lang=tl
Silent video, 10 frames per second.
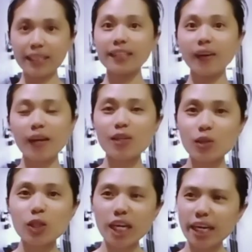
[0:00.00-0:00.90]
itry
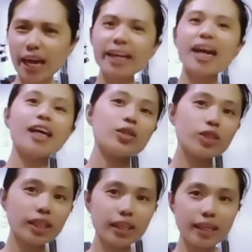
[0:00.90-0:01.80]
nyo siya na hayaan nyo
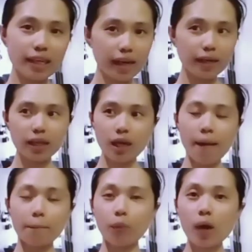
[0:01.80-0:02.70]
siya ng ilang
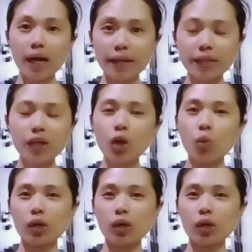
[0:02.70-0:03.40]
buwan.